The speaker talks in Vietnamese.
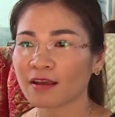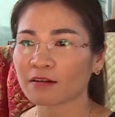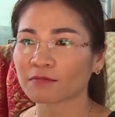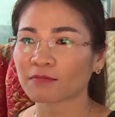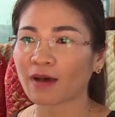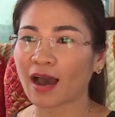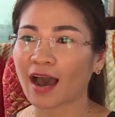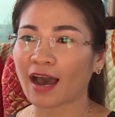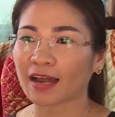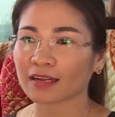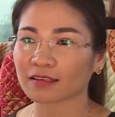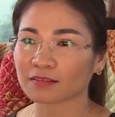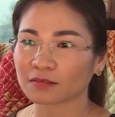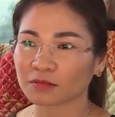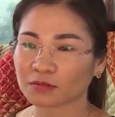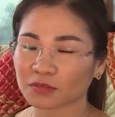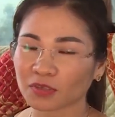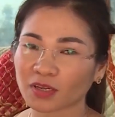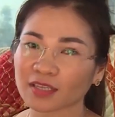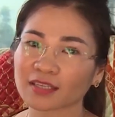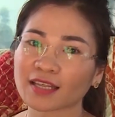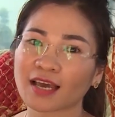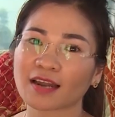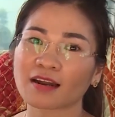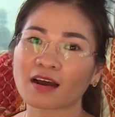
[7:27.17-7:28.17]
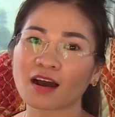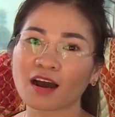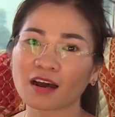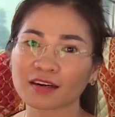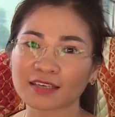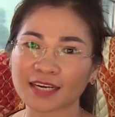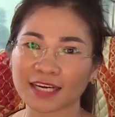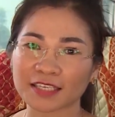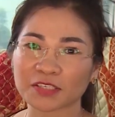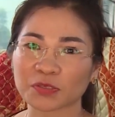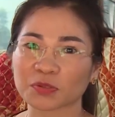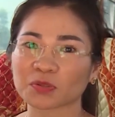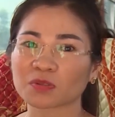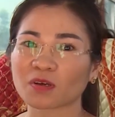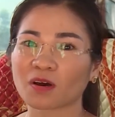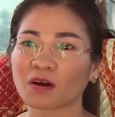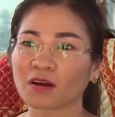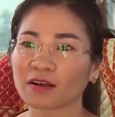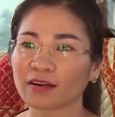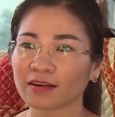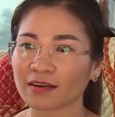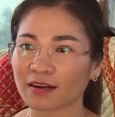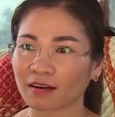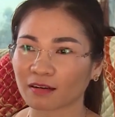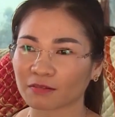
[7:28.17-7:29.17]
Và thuận tiện hơn là chúng
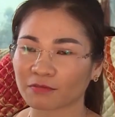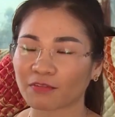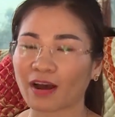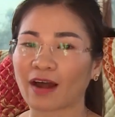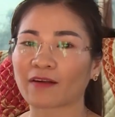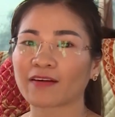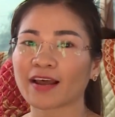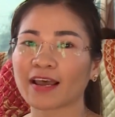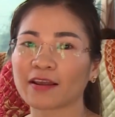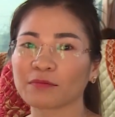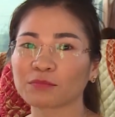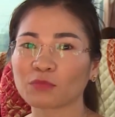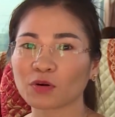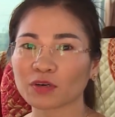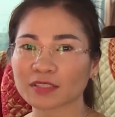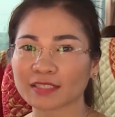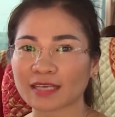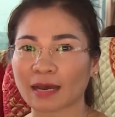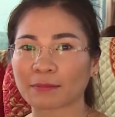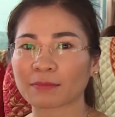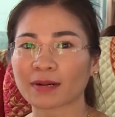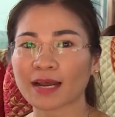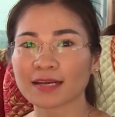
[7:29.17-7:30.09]
tôi được vào đây mua sắm